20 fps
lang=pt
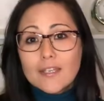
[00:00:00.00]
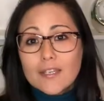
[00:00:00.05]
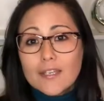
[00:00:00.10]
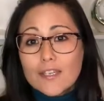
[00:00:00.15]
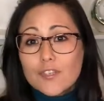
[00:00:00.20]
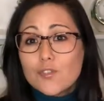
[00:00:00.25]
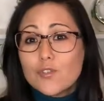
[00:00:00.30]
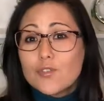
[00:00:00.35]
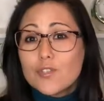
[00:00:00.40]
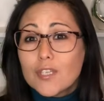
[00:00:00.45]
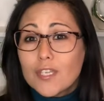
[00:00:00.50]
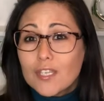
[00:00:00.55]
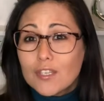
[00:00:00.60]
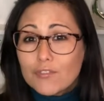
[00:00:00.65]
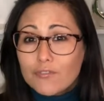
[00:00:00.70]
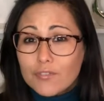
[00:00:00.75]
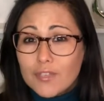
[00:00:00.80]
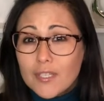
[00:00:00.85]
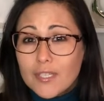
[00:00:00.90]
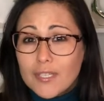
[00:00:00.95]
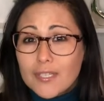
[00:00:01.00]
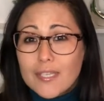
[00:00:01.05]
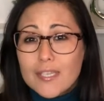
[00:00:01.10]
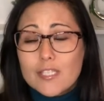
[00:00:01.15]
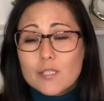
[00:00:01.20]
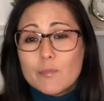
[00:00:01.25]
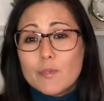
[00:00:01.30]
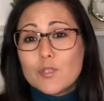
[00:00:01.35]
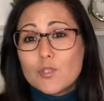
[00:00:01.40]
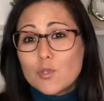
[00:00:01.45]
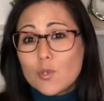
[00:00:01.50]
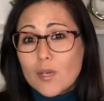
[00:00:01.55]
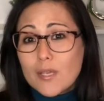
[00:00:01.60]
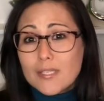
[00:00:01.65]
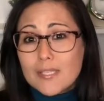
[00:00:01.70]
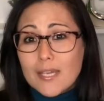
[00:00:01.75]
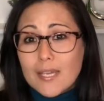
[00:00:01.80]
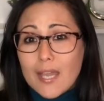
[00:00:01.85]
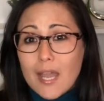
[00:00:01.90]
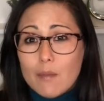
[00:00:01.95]
Isso significa que as
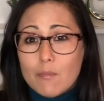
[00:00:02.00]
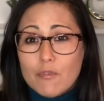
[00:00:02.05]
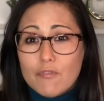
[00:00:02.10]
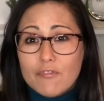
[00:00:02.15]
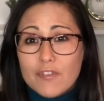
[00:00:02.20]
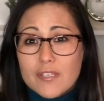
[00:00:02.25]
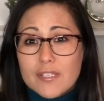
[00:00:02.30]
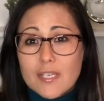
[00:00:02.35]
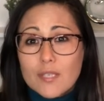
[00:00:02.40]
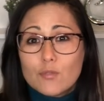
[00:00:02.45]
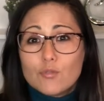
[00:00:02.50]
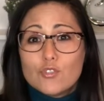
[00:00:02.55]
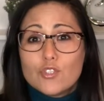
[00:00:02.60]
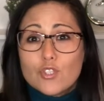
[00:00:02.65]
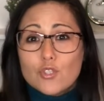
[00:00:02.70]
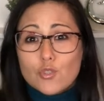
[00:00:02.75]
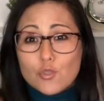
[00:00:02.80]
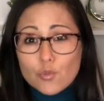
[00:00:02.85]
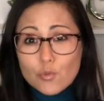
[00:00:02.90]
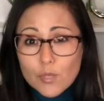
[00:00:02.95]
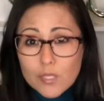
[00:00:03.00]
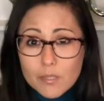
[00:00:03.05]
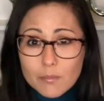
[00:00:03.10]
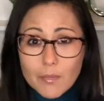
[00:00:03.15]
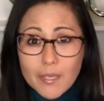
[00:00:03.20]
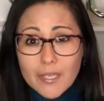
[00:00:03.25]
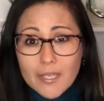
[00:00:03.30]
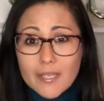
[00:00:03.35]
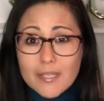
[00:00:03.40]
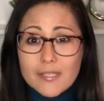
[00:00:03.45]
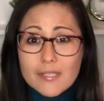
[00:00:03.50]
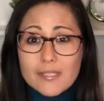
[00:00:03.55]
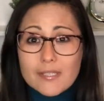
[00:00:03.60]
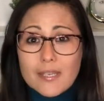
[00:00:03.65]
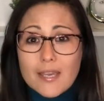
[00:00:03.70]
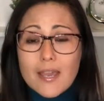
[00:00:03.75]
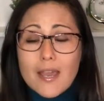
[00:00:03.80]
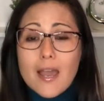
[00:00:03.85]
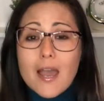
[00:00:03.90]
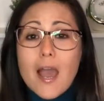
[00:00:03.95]
pessoas acabam fazendo de suas manhãs
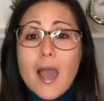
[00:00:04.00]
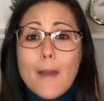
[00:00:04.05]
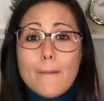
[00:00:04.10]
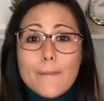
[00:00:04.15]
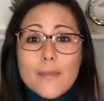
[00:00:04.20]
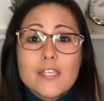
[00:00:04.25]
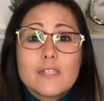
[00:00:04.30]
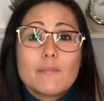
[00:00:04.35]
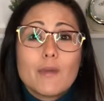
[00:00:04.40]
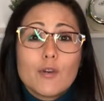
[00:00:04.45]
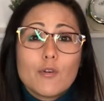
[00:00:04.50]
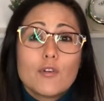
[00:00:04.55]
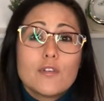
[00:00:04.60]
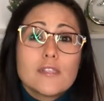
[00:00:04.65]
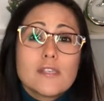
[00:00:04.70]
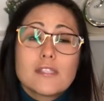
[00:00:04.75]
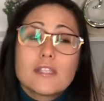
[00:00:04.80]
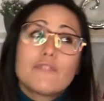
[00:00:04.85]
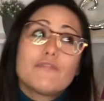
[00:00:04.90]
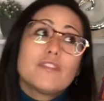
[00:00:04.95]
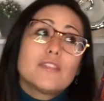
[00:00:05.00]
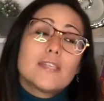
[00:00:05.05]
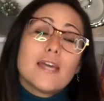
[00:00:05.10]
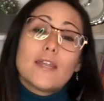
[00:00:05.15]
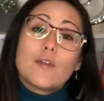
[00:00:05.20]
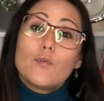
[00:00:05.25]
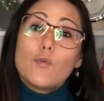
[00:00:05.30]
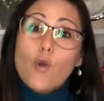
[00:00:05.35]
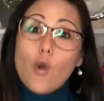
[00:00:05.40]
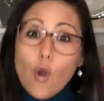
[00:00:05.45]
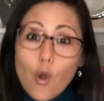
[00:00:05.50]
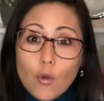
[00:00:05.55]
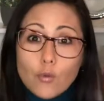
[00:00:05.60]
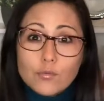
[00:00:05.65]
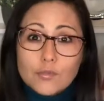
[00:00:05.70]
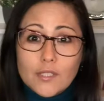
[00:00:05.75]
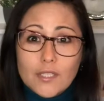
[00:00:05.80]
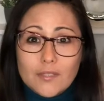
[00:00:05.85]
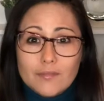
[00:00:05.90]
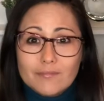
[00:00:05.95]
a mesma coisa que fizeram
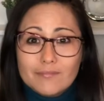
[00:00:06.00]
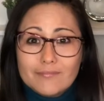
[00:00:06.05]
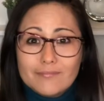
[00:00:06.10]
ontem.